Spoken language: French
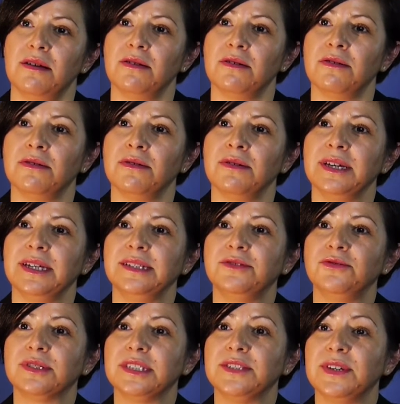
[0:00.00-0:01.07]
euh, et
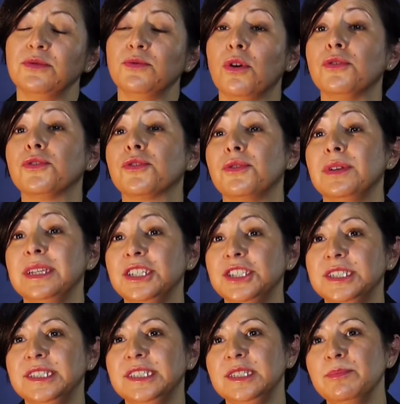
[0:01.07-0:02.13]
de ce qui va nous rendre
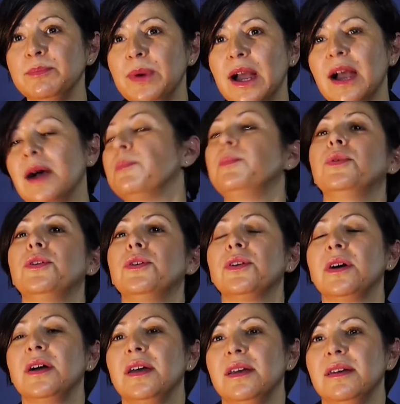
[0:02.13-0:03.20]
légitimes par
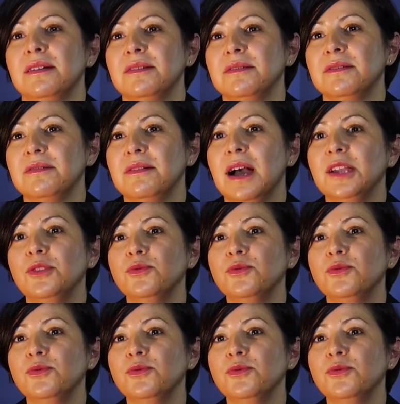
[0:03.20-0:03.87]
rapport euh, à